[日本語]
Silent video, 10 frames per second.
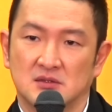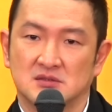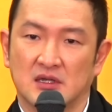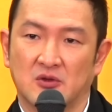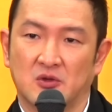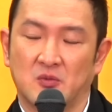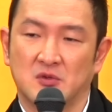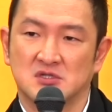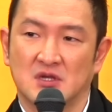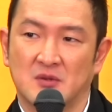先ほど
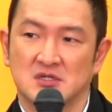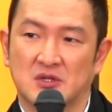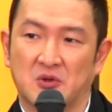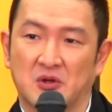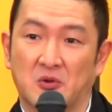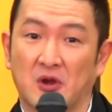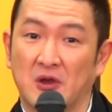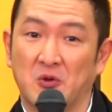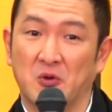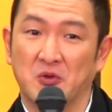も申し上げました通りこれ
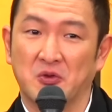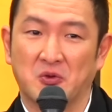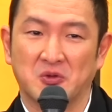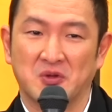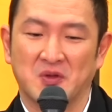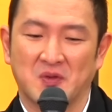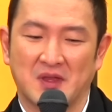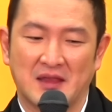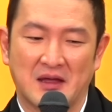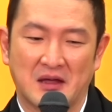を言うことによっ
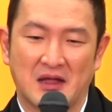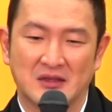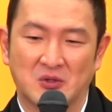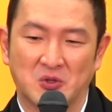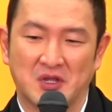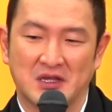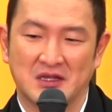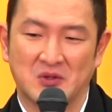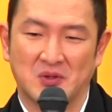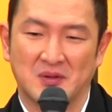てなんか感動的に